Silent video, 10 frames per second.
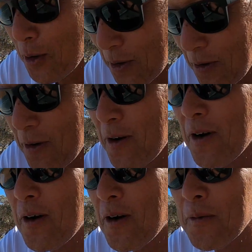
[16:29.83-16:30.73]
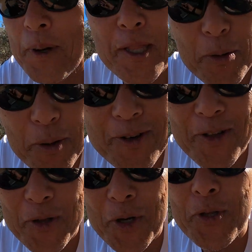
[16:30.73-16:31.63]
この、ベイトボール
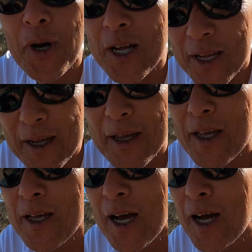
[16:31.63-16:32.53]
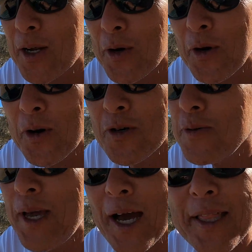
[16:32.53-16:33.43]
の時とかね、あの、
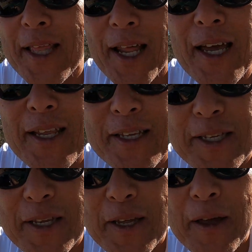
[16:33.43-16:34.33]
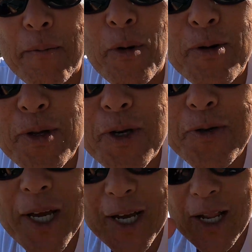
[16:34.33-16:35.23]
海入ってないです。ボードの
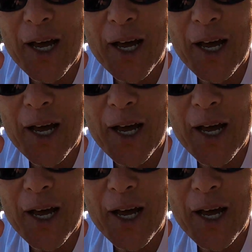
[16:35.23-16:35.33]
上か